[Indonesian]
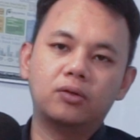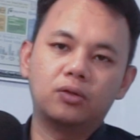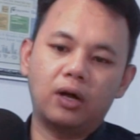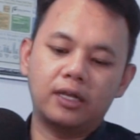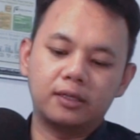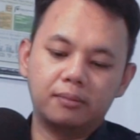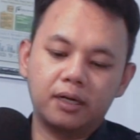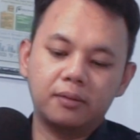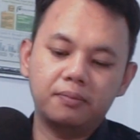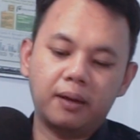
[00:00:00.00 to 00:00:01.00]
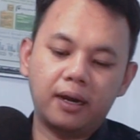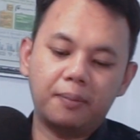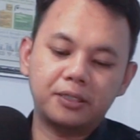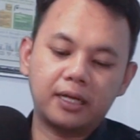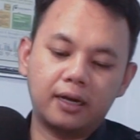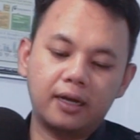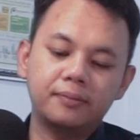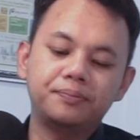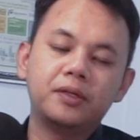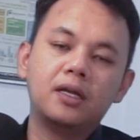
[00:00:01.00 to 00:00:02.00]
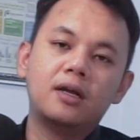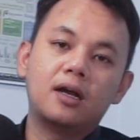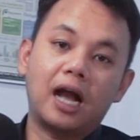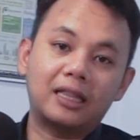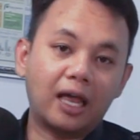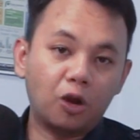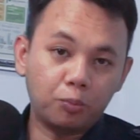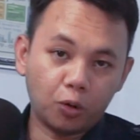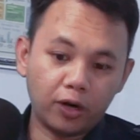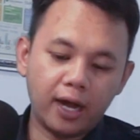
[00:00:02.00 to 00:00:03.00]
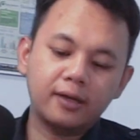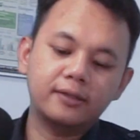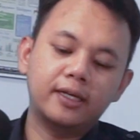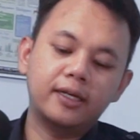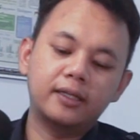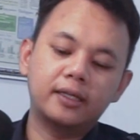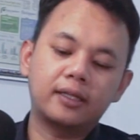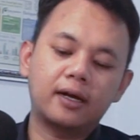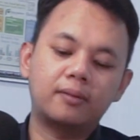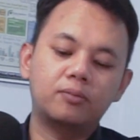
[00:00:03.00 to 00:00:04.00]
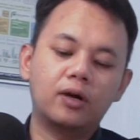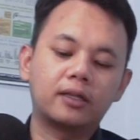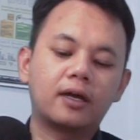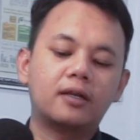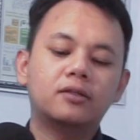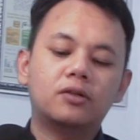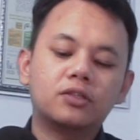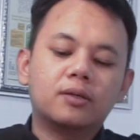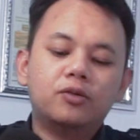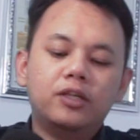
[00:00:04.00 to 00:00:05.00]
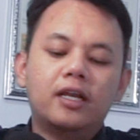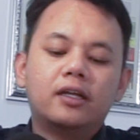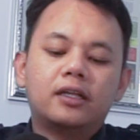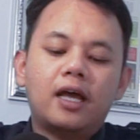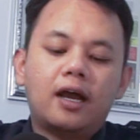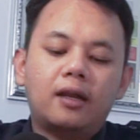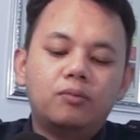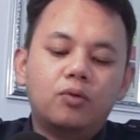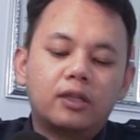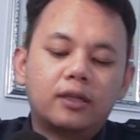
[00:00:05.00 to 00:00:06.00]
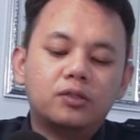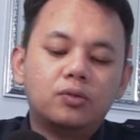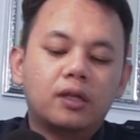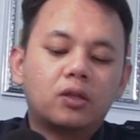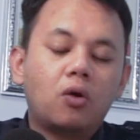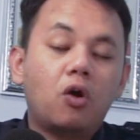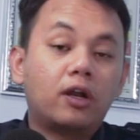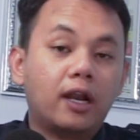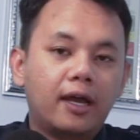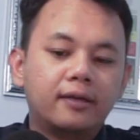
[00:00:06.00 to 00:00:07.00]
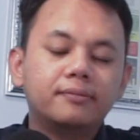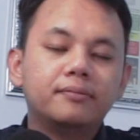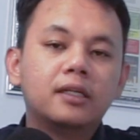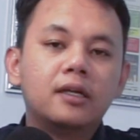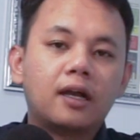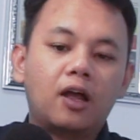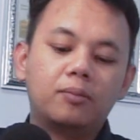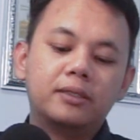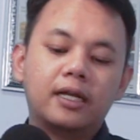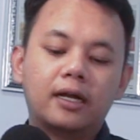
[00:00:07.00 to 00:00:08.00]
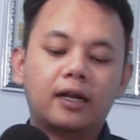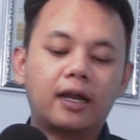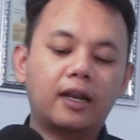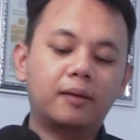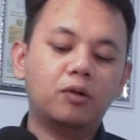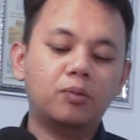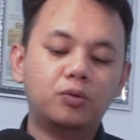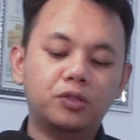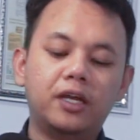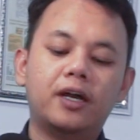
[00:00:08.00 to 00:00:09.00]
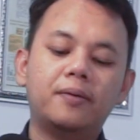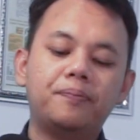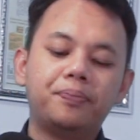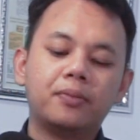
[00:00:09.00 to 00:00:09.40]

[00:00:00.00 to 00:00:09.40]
untuk customer pada pesanan, katalog produk. Jadi nanti kita akan buatkan terus kemudian kita akan buatkan juga toko online kalau misalkan kalian belum punya